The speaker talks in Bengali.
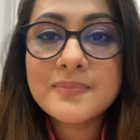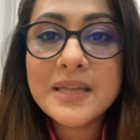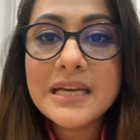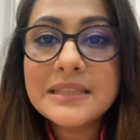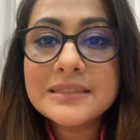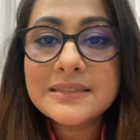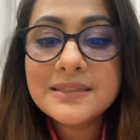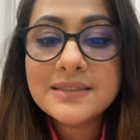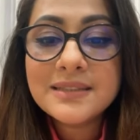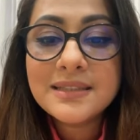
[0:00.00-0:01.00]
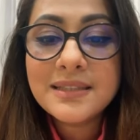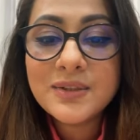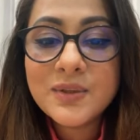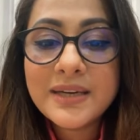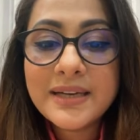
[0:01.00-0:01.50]
ওকে আচ্ছা,
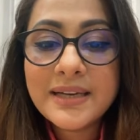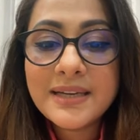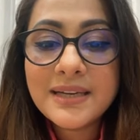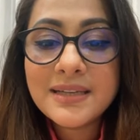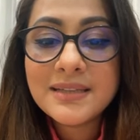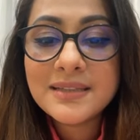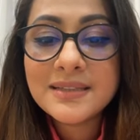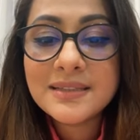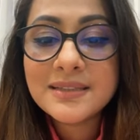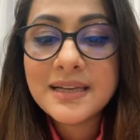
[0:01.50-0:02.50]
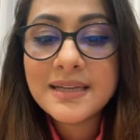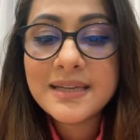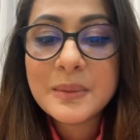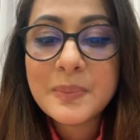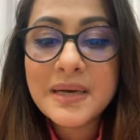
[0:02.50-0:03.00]
আচ্ছা। আচ্ছা,
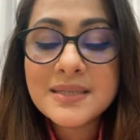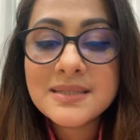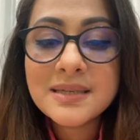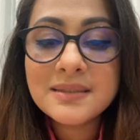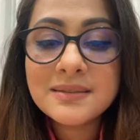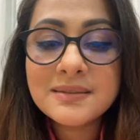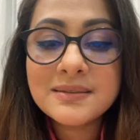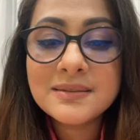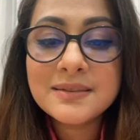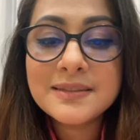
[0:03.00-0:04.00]
রাকিব হাসান